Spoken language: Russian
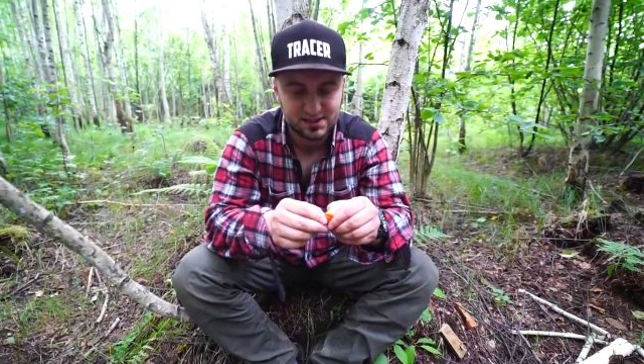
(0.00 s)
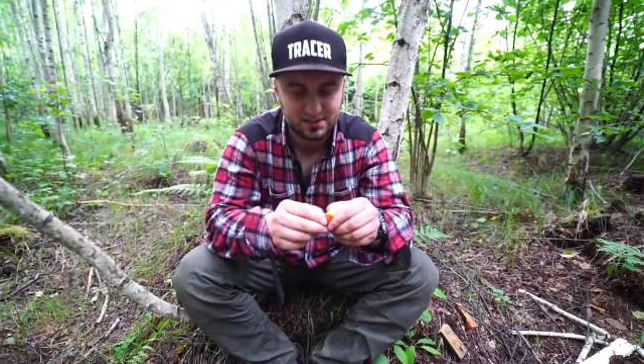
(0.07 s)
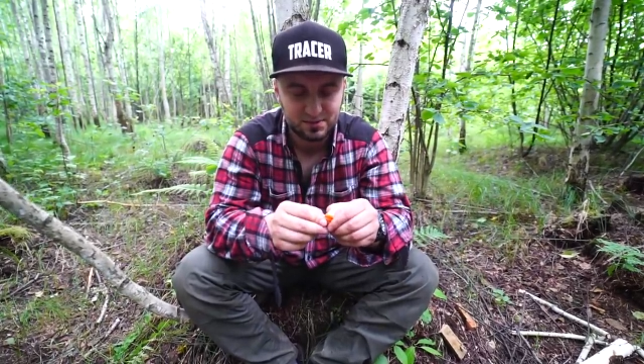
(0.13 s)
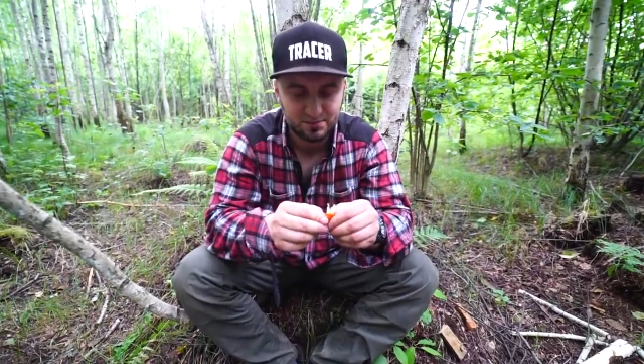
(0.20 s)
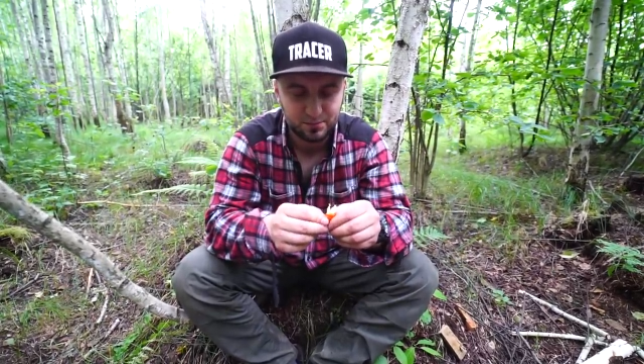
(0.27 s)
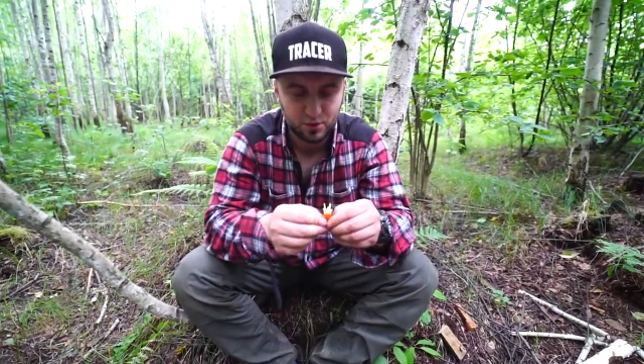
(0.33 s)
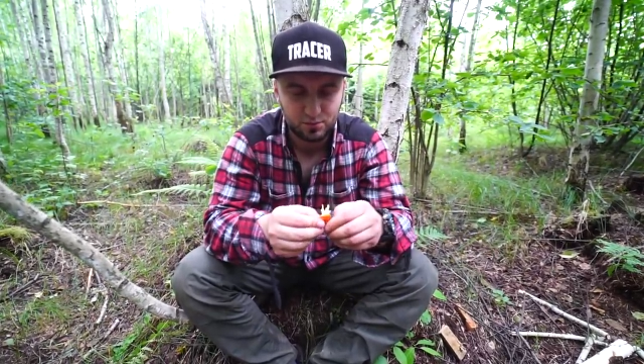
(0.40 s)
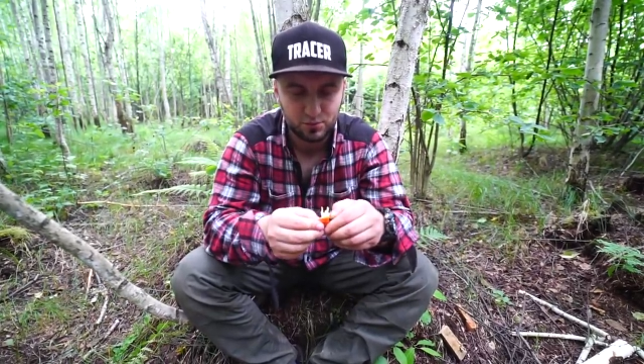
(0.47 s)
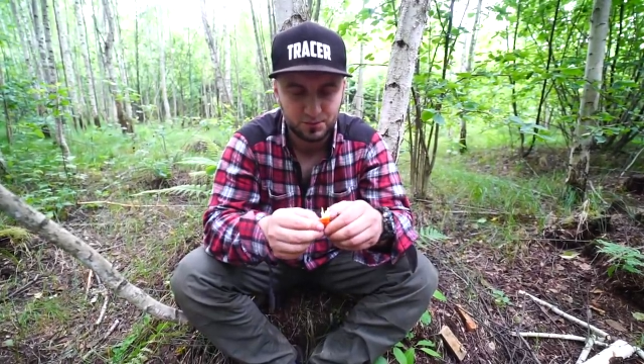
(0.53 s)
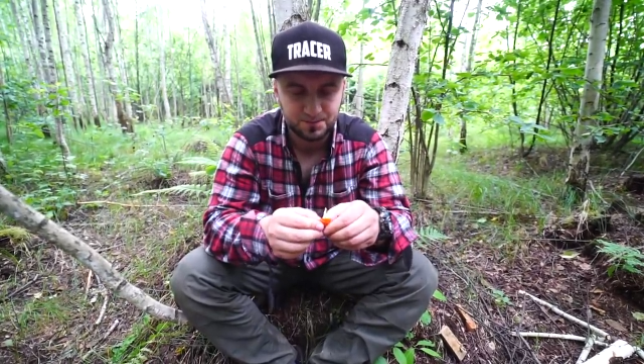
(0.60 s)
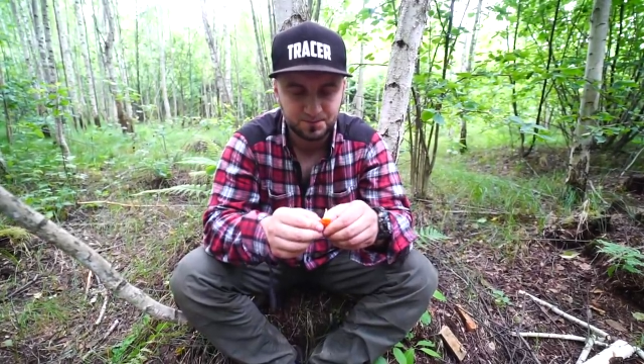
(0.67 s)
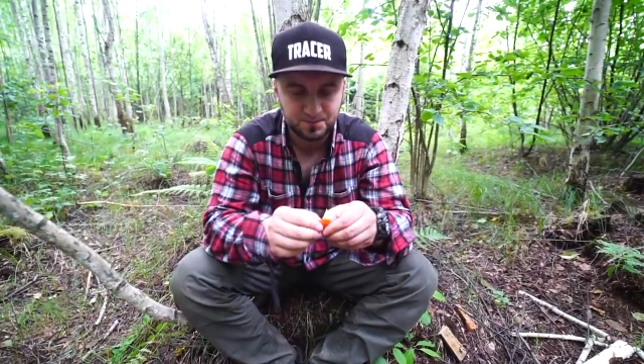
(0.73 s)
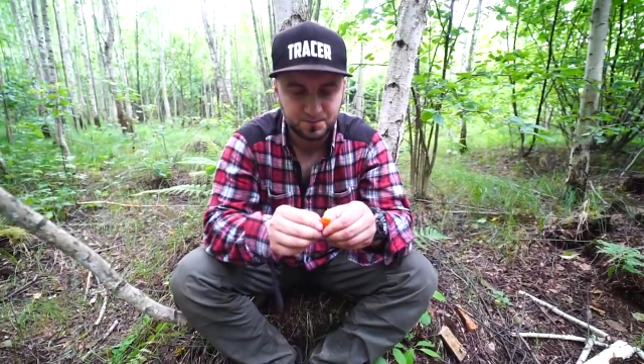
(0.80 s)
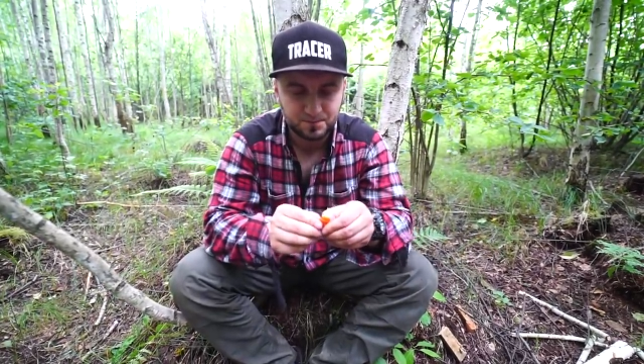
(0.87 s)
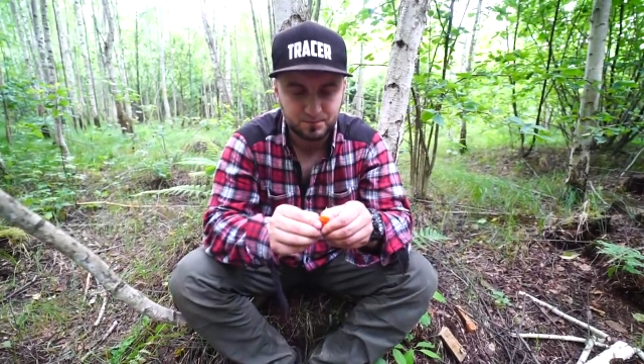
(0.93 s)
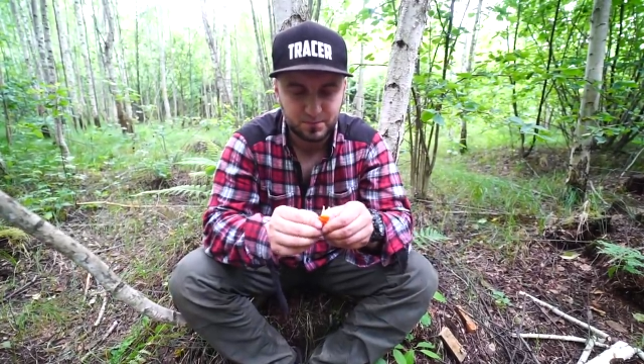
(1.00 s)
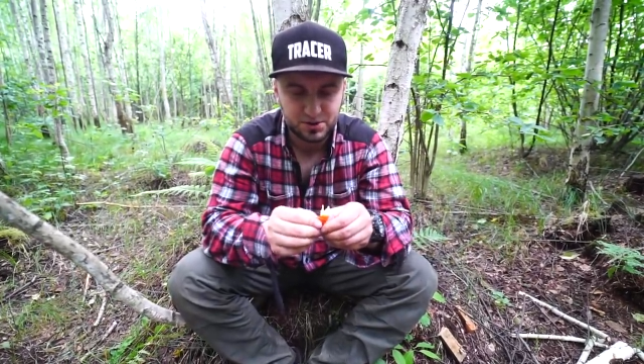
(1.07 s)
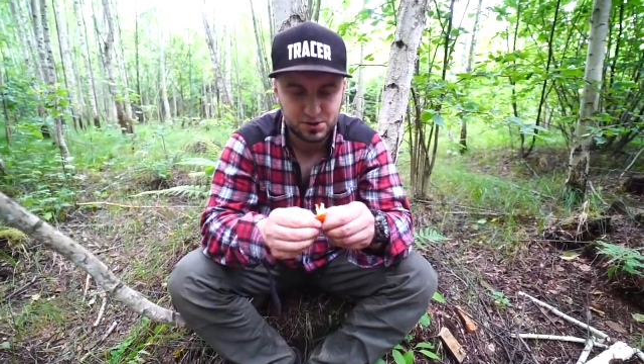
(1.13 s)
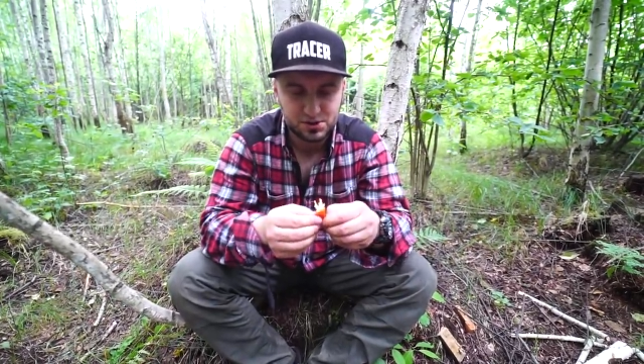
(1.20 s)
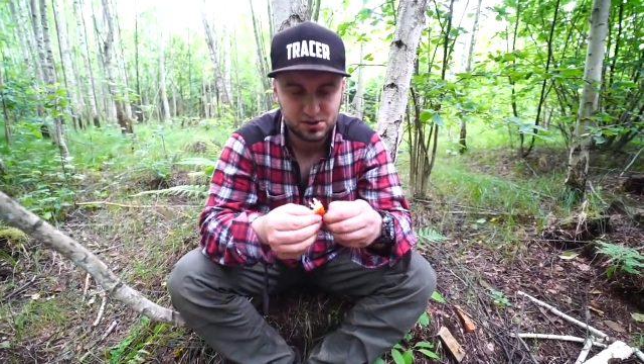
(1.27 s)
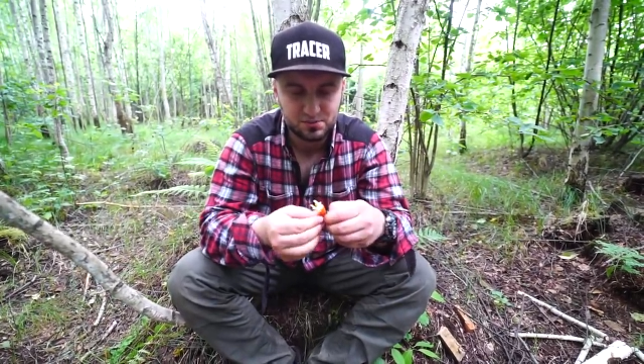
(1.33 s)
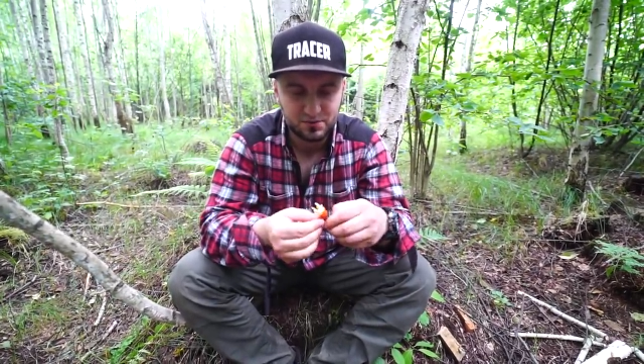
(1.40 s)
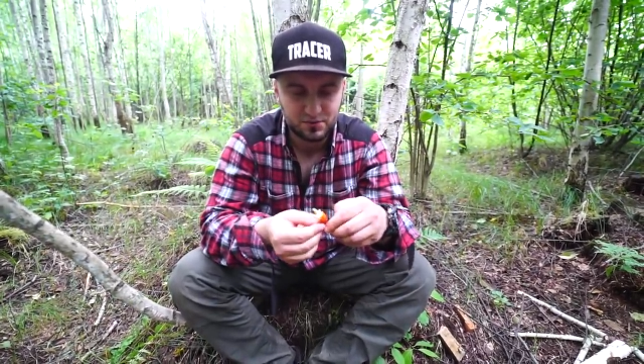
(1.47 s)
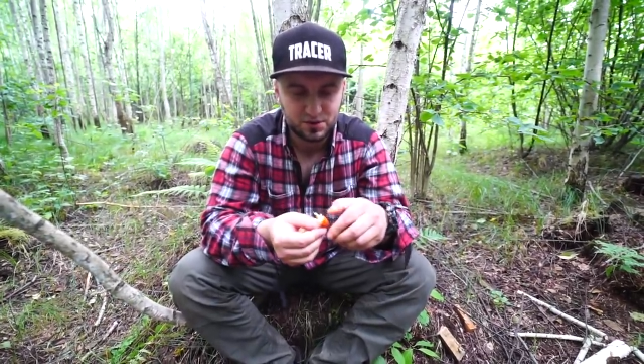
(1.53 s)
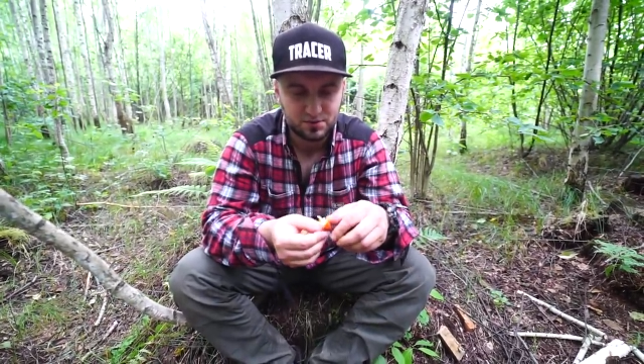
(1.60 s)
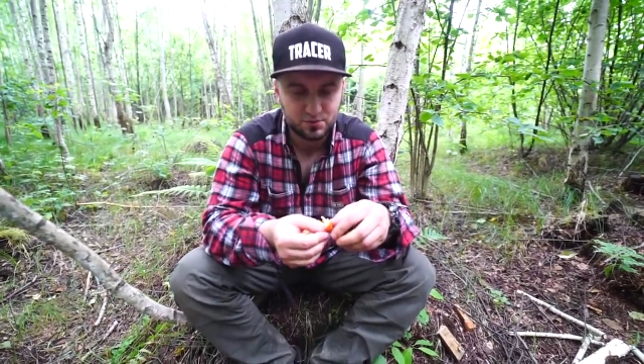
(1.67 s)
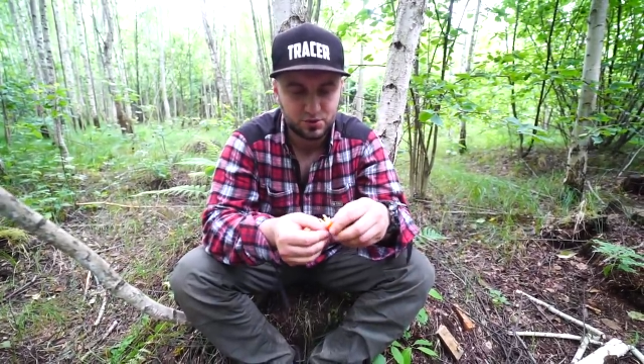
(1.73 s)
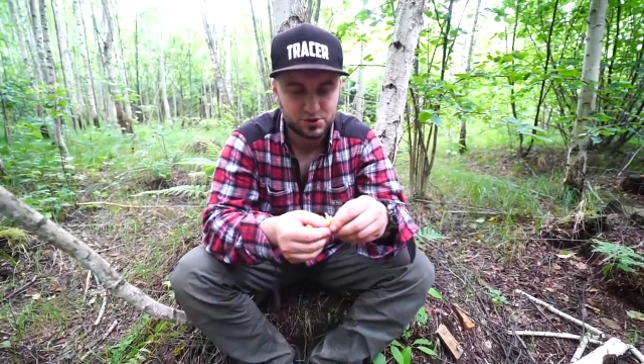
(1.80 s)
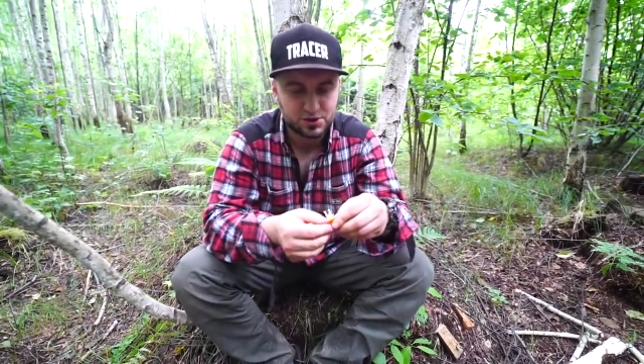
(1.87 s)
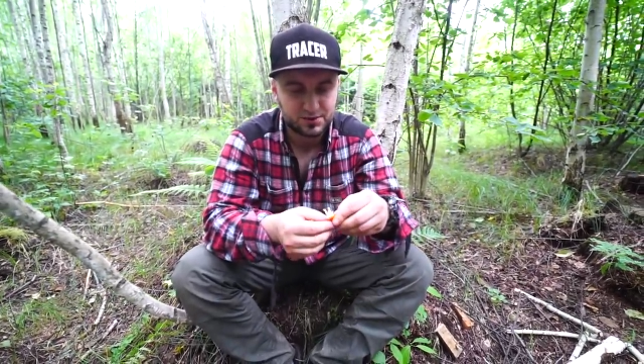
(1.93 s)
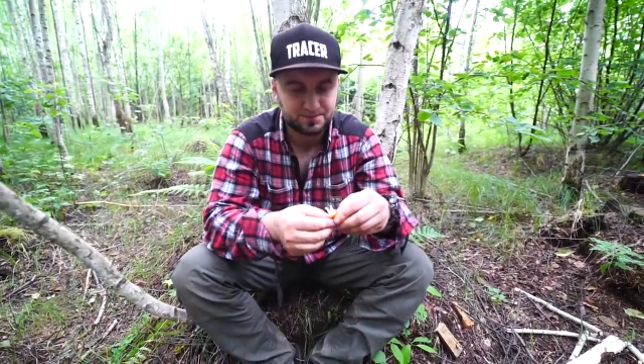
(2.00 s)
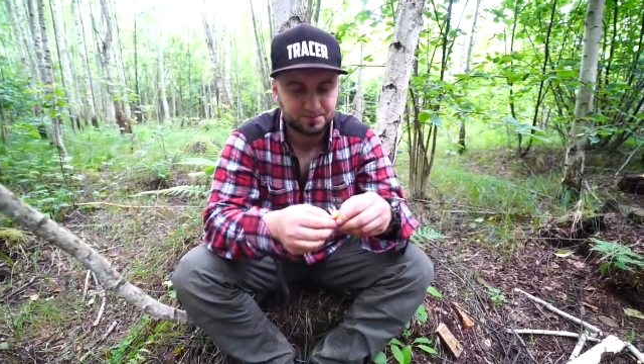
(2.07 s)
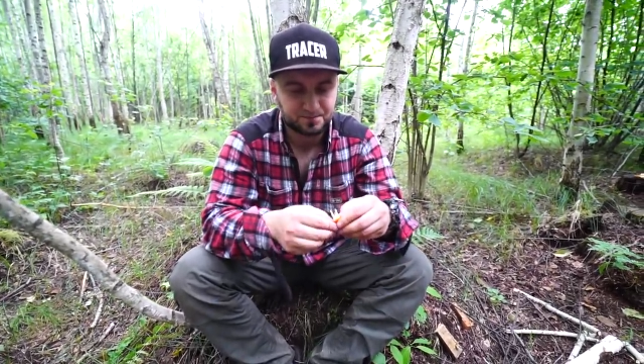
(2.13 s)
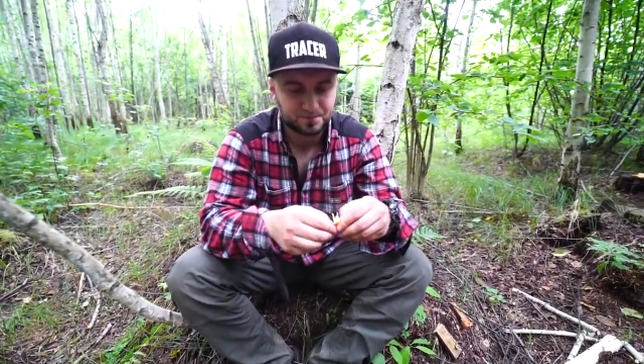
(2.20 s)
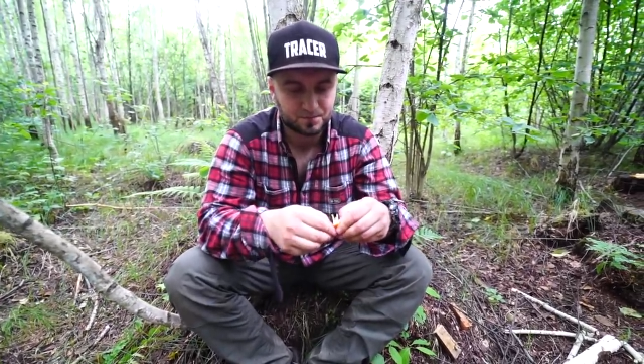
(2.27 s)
снимем пробу, почистим его немножко.